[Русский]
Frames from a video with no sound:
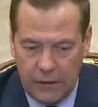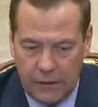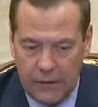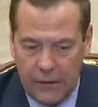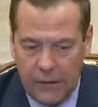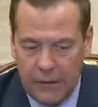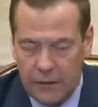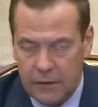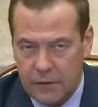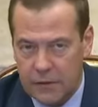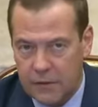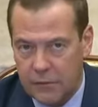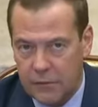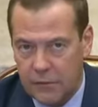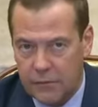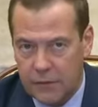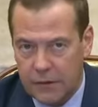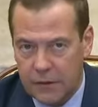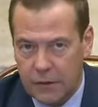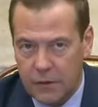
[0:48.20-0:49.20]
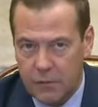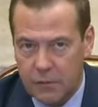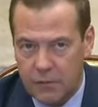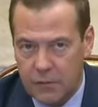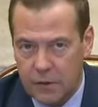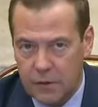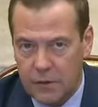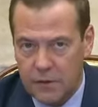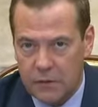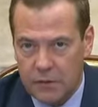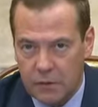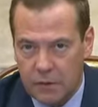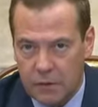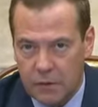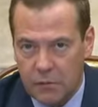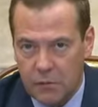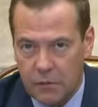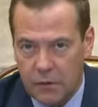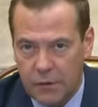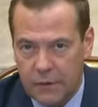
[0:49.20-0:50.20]
для рейсов Крым и из
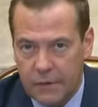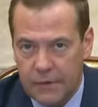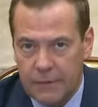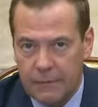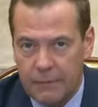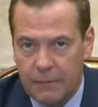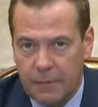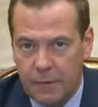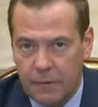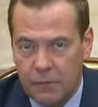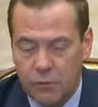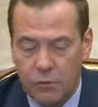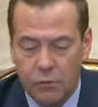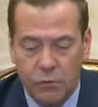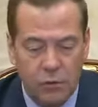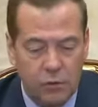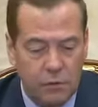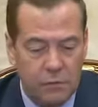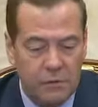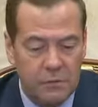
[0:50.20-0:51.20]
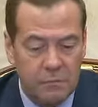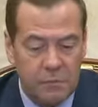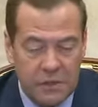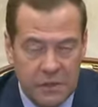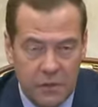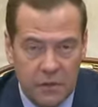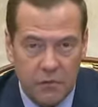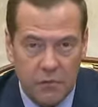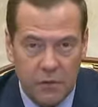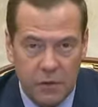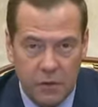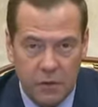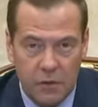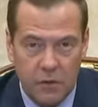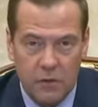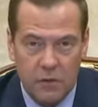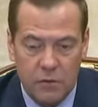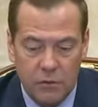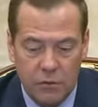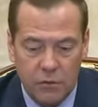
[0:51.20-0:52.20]
Крыма, с учетом
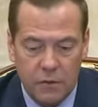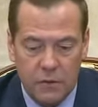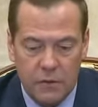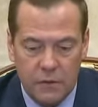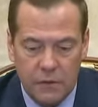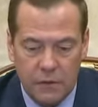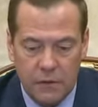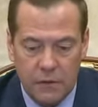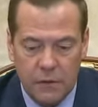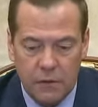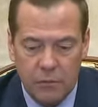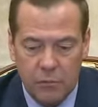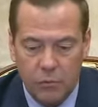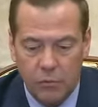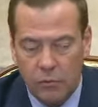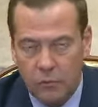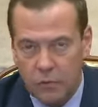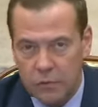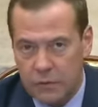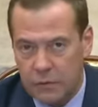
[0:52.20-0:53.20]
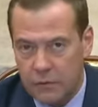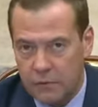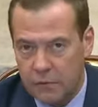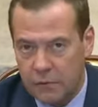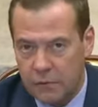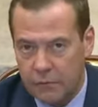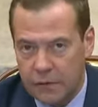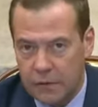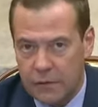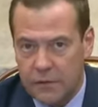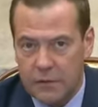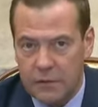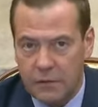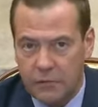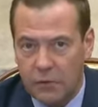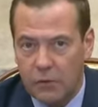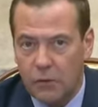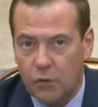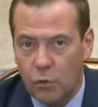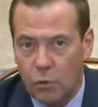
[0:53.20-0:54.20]
специфики ситуации на полуострове, эта
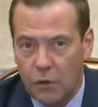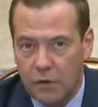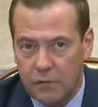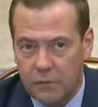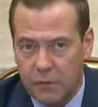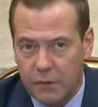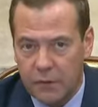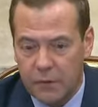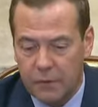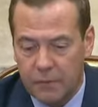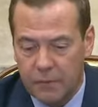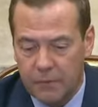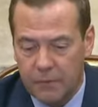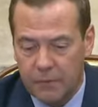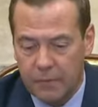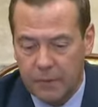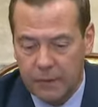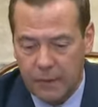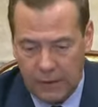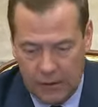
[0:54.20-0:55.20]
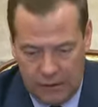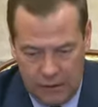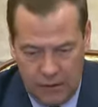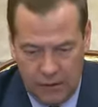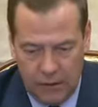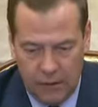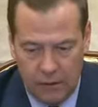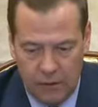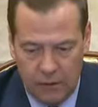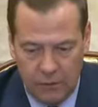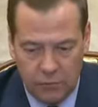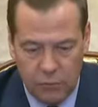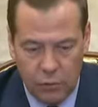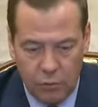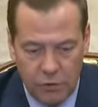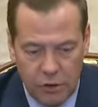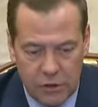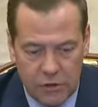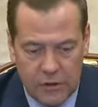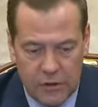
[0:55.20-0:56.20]
ставка нулевая. В
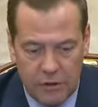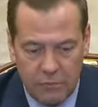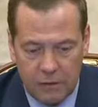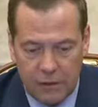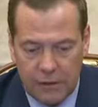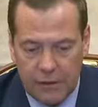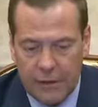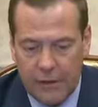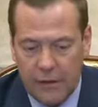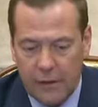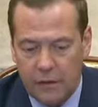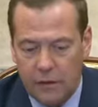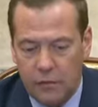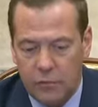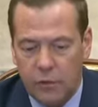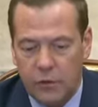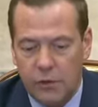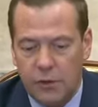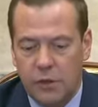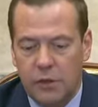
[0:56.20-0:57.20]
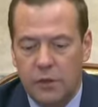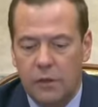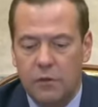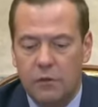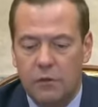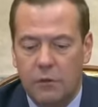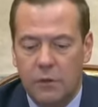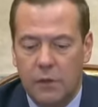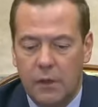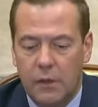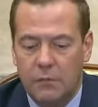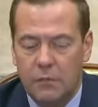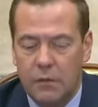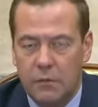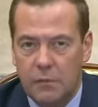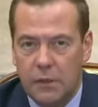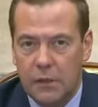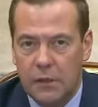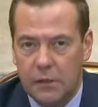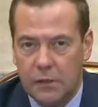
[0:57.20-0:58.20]
том числе благодаря этому решению
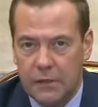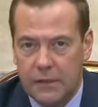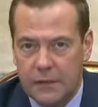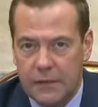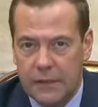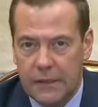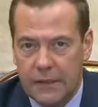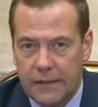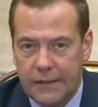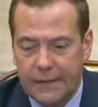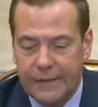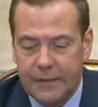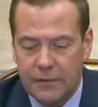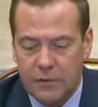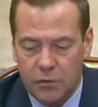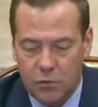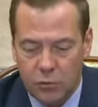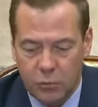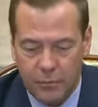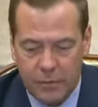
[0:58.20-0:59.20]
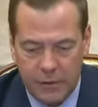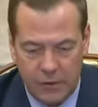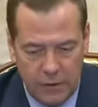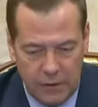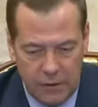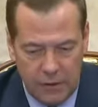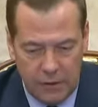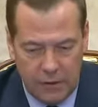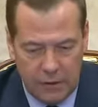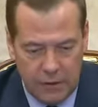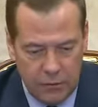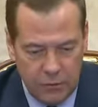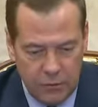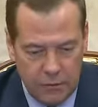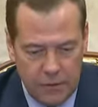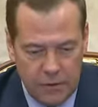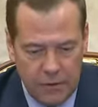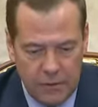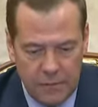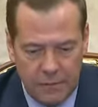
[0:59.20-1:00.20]
авиабилеты стали доступнее для
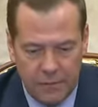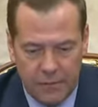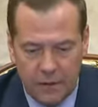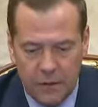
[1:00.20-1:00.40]
людей.